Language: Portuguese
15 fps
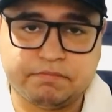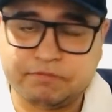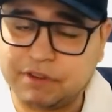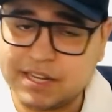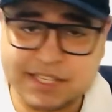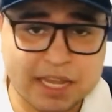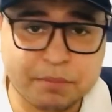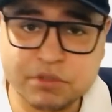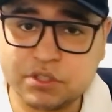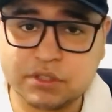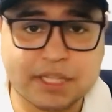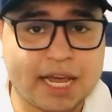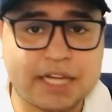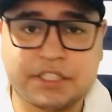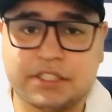Fazemos
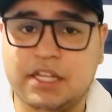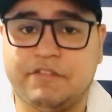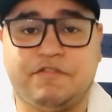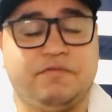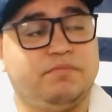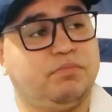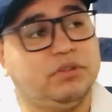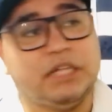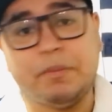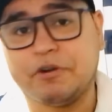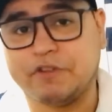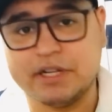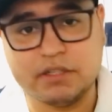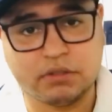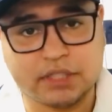o teste, né?
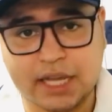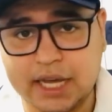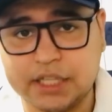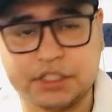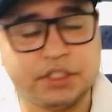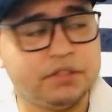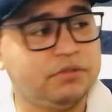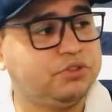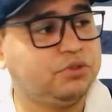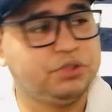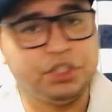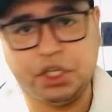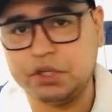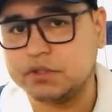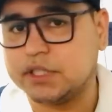Podemos fazer o teste, o
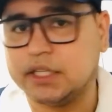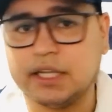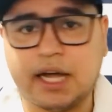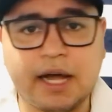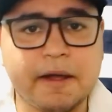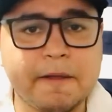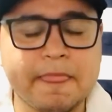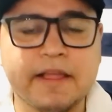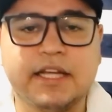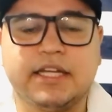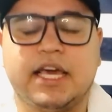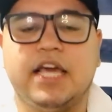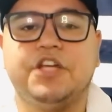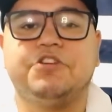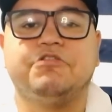Juninho, sei lá,
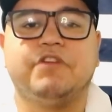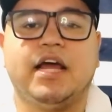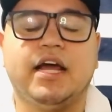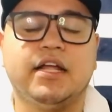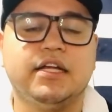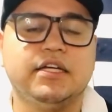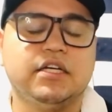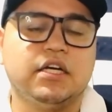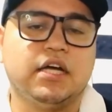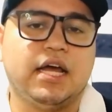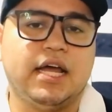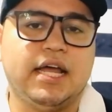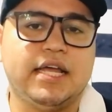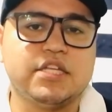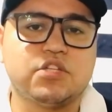quem tiver
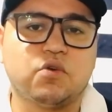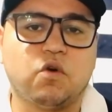é, esse